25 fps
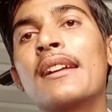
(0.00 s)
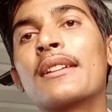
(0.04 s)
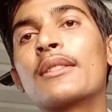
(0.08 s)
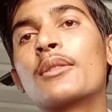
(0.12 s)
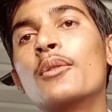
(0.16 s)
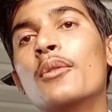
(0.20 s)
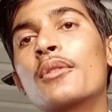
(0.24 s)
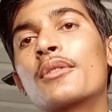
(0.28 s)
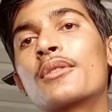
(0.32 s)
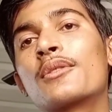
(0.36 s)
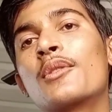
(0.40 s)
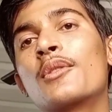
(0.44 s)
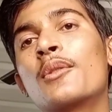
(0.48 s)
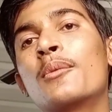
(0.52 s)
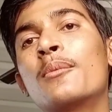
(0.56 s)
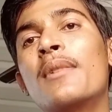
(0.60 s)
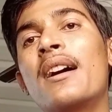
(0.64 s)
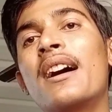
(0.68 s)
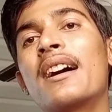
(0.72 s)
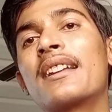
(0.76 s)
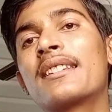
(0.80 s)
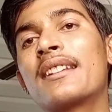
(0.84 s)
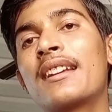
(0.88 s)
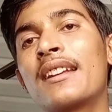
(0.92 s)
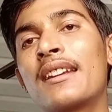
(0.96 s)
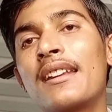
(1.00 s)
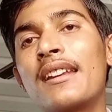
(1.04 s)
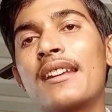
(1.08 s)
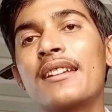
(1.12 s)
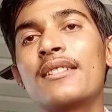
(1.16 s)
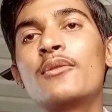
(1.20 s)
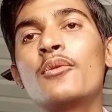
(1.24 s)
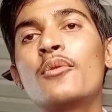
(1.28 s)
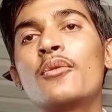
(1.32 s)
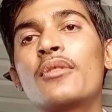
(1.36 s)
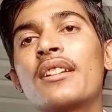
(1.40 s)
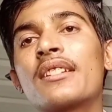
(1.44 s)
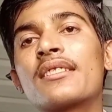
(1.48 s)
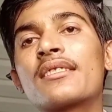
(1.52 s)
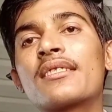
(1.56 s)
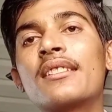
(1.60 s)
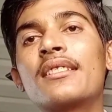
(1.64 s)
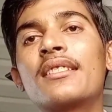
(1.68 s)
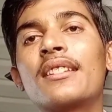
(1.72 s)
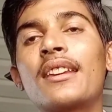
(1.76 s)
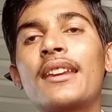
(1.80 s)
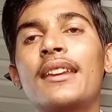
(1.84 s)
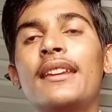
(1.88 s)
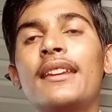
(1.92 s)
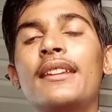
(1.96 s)
दोस्तों बात करें
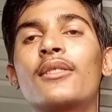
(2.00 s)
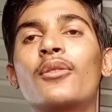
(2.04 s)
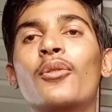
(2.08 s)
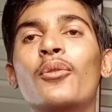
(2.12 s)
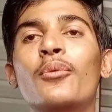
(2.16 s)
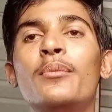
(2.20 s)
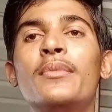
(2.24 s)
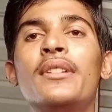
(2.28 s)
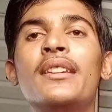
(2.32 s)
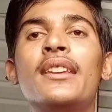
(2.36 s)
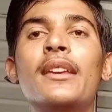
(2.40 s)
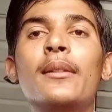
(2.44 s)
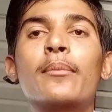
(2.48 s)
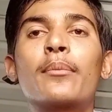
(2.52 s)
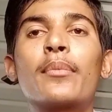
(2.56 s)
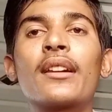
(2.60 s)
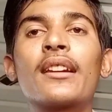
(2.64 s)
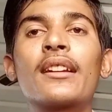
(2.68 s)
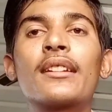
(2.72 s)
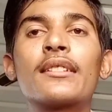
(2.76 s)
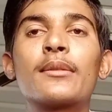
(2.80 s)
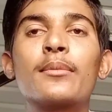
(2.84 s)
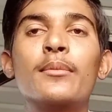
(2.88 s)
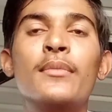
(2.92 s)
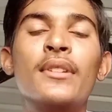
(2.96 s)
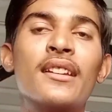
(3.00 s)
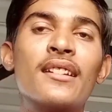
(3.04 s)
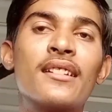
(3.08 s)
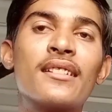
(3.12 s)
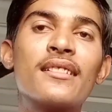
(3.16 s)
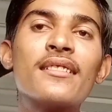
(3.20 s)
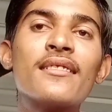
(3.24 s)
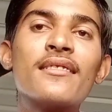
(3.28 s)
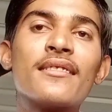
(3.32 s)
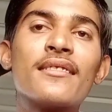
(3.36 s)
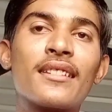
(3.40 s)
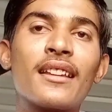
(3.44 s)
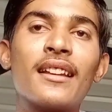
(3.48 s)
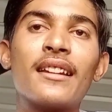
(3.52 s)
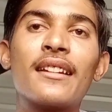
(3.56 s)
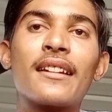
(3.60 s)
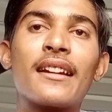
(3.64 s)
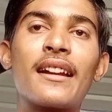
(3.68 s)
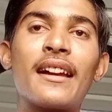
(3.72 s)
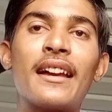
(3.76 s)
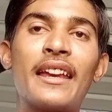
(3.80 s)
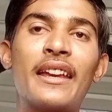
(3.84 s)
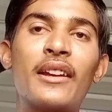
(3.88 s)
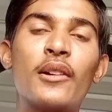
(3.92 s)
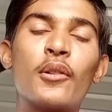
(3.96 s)
एजुकेशन की तो बी ए प्लस बी एड चल
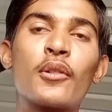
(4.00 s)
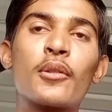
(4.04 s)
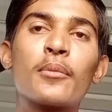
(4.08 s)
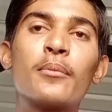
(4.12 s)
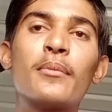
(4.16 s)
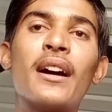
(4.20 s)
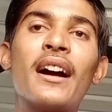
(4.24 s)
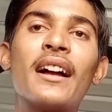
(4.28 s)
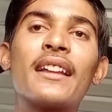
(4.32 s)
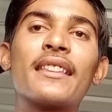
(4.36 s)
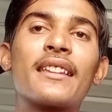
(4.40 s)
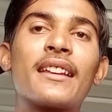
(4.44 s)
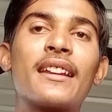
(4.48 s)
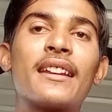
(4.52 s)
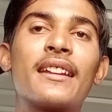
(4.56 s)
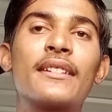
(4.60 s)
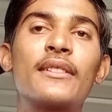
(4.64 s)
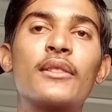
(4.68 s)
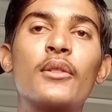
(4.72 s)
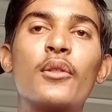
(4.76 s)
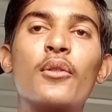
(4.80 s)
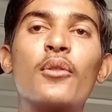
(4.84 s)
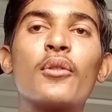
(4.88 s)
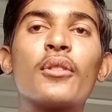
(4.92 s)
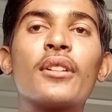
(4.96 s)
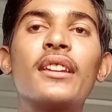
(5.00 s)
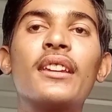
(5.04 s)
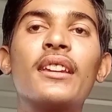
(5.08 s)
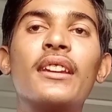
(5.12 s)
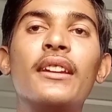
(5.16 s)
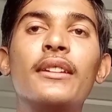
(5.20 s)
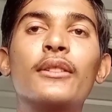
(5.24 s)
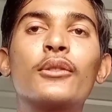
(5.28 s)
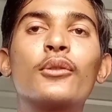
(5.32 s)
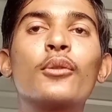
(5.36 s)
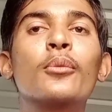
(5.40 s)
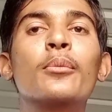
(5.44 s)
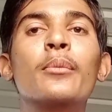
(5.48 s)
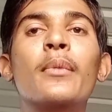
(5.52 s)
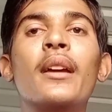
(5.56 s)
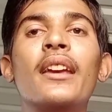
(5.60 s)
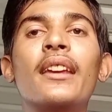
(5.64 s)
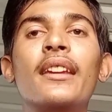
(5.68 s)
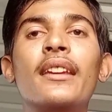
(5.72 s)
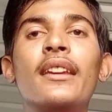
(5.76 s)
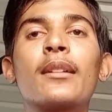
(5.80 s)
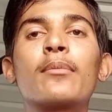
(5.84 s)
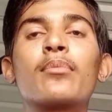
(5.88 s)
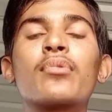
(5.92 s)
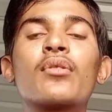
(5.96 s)
रहा है और बात करें नौकरी की तो मैं
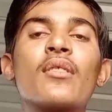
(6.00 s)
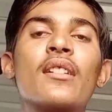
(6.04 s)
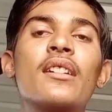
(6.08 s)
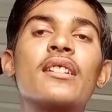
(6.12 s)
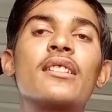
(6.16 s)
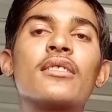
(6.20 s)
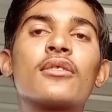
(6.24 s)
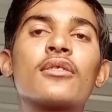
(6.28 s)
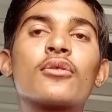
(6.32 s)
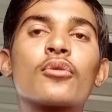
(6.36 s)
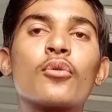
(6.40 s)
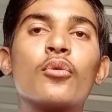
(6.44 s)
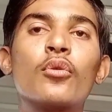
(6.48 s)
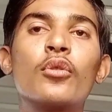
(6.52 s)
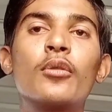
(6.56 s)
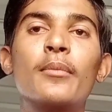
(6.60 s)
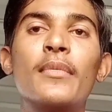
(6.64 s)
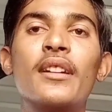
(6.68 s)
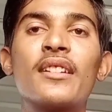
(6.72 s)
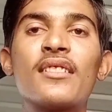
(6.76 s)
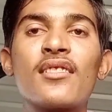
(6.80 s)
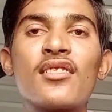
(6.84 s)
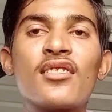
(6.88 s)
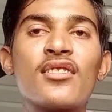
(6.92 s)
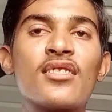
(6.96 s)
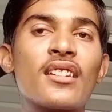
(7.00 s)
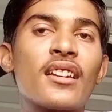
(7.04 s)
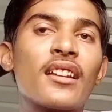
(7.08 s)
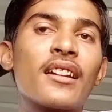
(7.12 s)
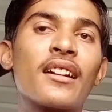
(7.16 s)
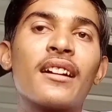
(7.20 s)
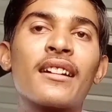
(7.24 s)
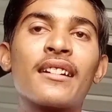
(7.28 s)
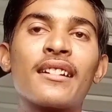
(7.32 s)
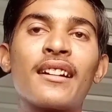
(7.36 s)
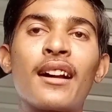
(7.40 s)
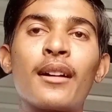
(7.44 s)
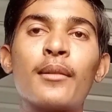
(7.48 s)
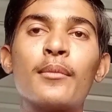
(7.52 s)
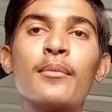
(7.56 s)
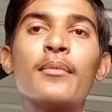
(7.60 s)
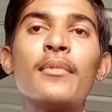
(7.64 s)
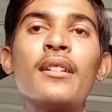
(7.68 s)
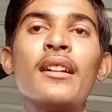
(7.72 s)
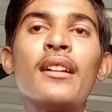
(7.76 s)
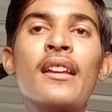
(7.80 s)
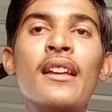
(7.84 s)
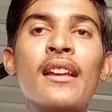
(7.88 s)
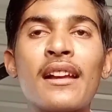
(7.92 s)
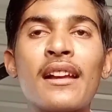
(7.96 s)
एक प्राइवेट स्कूल में टीचर का काम
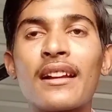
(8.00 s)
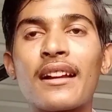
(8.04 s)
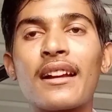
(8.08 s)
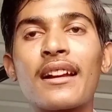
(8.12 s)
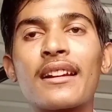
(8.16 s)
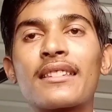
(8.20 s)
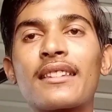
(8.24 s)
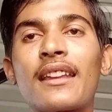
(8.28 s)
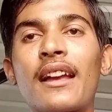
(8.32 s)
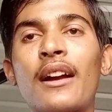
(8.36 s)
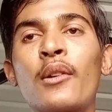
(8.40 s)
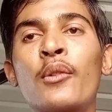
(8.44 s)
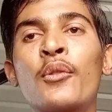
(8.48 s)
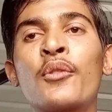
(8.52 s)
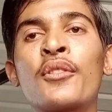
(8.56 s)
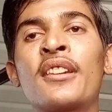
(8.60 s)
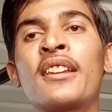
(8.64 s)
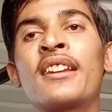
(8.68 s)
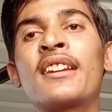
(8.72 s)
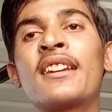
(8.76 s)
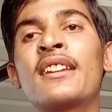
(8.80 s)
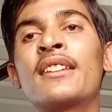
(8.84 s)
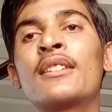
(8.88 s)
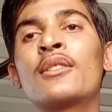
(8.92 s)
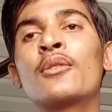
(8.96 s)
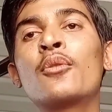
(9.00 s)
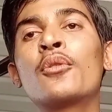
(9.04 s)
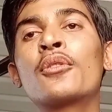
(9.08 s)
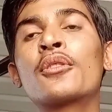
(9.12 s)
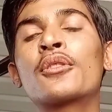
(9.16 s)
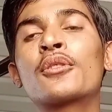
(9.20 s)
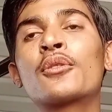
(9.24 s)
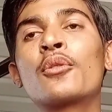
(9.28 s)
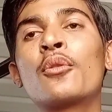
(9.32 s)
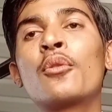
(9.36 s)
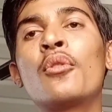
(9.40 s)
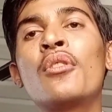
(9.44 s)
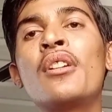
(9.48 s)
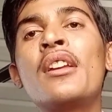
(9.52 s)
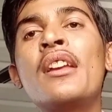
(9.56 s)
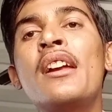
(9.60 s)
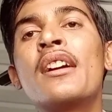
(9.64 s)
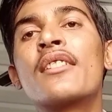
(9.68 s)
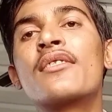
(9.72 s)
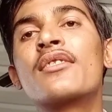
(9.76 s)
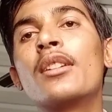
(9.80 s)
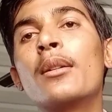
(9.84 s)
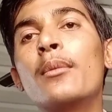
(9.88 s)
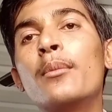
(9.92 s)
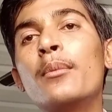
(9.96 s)
करता हूँ लेकिन दोस्तों
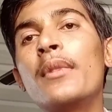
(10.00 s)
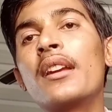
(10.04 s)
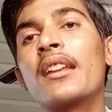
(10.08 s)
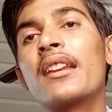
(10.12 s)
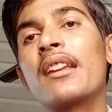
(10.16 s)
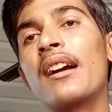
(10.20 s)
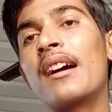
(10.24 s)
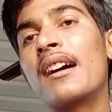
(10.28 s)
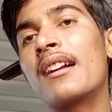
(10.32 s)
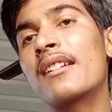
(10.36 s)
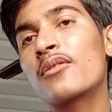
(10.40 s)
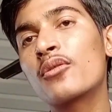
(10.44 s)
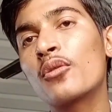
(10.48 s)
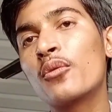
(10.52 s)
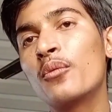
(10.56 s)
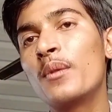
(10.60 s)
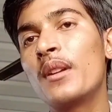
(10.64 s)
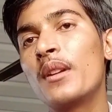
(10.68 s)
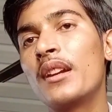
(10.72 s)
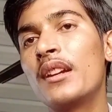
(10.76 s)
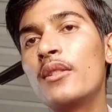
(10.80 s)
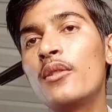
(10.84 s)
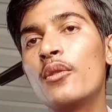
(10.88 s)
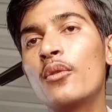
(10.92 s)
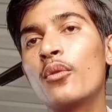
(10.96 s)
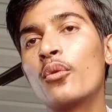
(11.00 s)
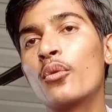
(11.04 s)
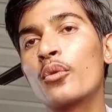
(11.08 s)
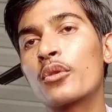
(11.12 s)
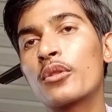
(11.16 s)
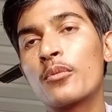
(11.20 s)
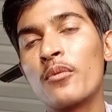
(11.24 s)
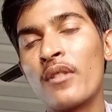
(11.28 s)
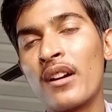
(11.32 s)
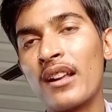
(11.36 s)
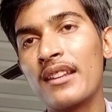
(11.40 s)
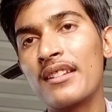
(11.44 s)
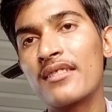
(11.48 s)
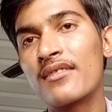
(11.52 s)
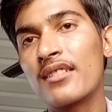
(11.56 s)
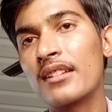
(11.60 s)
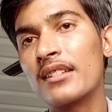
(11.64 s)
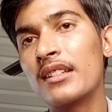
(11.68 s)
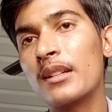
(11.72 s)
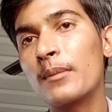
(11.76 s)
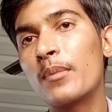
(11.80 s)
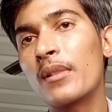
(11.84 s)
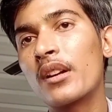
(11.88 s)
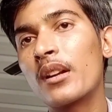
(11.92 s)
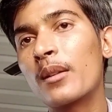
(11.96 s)
जब मेरे 800 वीडियो उस वाले
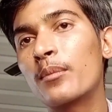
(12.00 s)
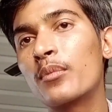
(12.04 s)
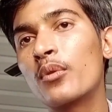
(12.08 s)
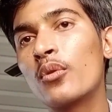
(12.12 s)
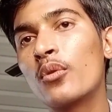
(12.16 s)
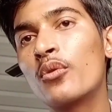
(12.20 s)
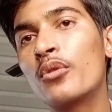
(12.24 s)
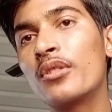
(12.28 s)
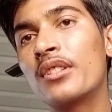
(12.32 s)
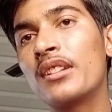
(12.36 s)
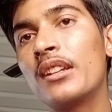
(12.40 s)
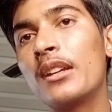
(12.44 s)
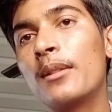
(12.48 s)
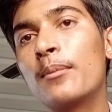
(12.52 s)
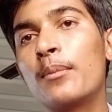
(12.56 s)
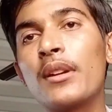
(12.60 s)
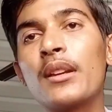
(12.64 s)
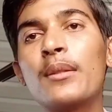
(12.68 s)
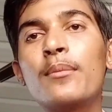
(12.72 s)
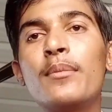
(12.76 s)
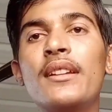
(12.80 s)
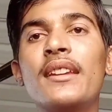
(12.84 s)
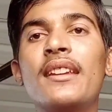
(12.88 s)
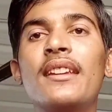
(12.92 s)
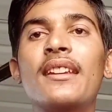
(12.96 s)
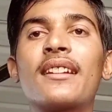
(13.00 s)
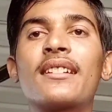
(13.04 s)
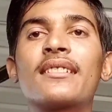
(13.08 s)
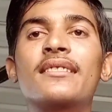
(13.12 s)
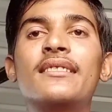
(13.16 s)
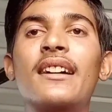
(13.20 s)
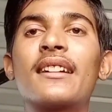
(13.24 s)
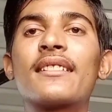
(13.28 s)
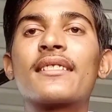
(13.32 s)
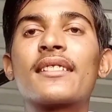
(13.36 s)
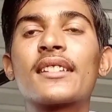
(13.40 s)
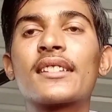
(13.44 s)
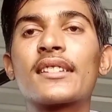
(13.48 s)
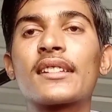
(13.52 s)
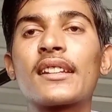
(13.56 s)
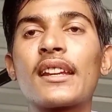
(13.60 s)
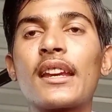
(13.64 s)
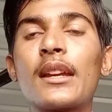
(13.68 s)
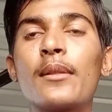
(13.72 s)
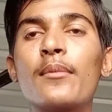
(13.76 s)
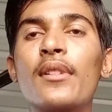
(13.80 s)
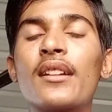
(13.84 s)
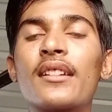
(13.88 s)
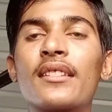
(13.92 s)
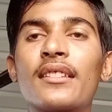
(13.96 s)
चैनल पर अपलोड किए फिर भी 1000
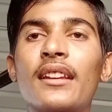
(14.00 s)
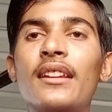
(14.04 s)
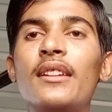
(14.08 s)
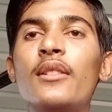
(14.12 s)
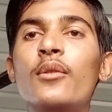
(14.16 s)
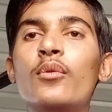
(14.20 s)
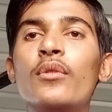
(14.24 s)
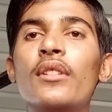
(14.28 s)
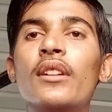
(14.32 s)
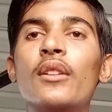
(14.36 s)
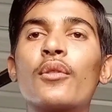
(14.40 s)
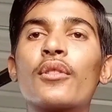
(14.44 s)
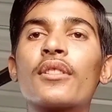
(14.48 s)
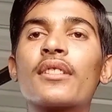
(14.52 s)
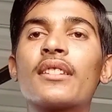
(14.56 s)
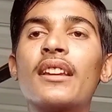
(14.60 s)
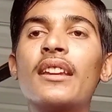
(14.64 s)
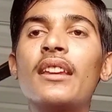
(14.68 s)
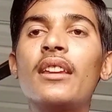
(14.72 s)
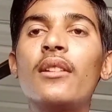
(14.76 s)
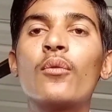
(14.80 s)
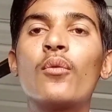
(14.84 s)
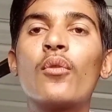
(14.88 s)
सब्सक्राइबर नहीं हुए और नहीं